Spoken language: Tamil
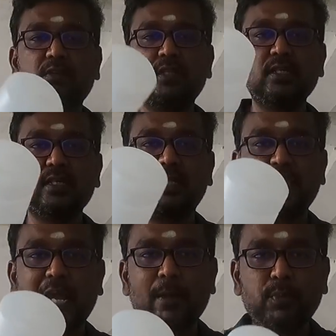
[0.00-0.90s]
இது வந்து
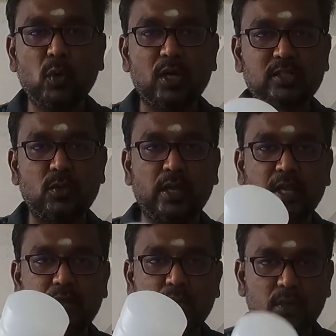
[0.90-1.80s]
ஷாம்பு
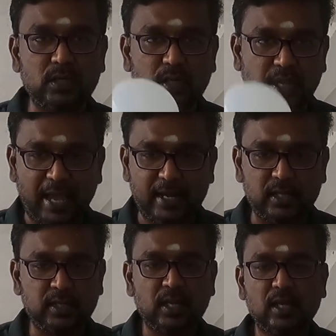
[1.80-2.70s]
வாஷ்க்குரிய ஒரு
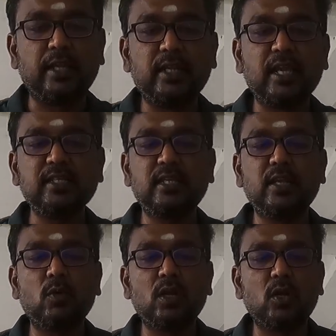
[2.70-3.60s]
கேனு இன்கேஸ்
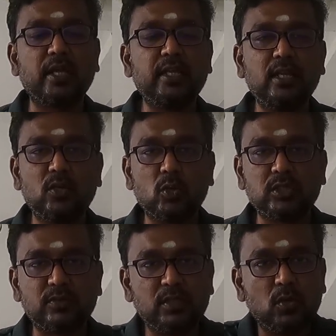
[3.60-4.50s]
நீங்கள் உங்களோட இன்லெட்
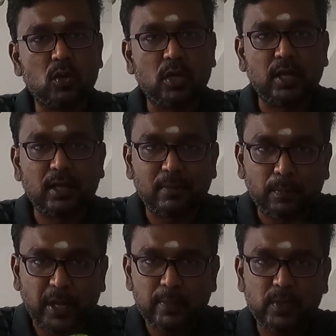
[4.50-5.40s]
ஓஸை வந்து உங்களோட
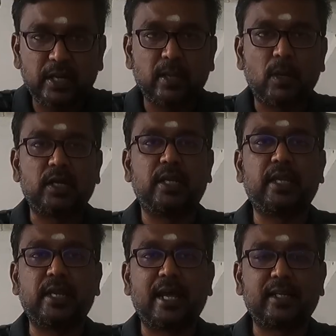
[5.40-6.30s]
பைப்பில் நீங்கள்
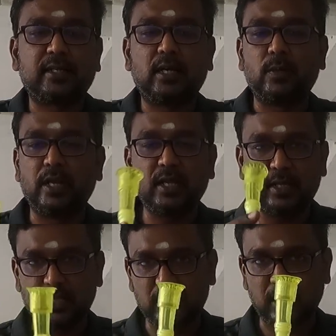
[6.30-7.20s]
மாற்றுறீங்க டேரெக்டாக அப்படின்னா
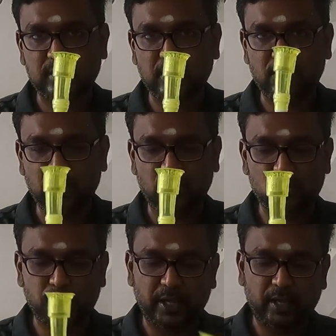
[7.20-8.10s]
இந்த நாசில் வந்து நீங்கள் யூஸ்